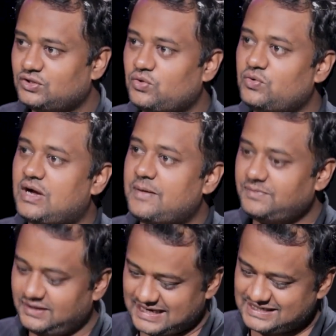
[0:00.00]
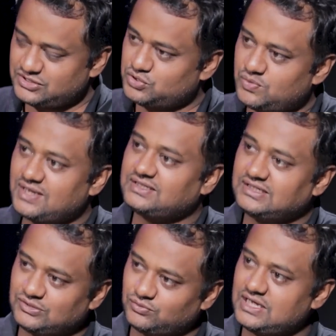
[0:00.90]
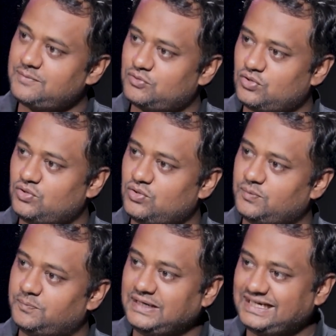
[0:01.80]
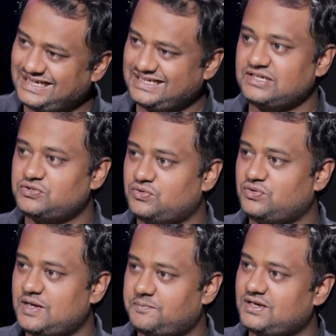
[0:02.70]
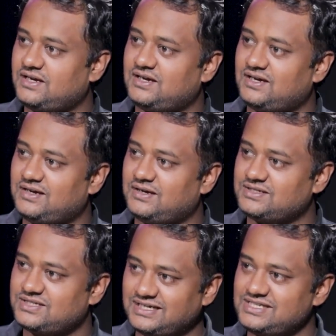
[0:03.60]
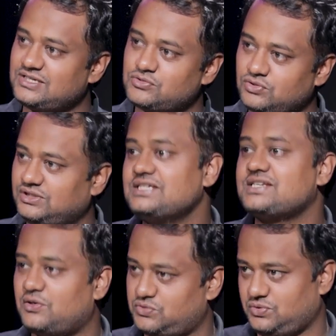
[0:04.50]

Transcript: तो आपने कैसे शुरुआत करी क्योंकि आपको बीटेक का जो आपका स्टडीज था उसको तीन साल हो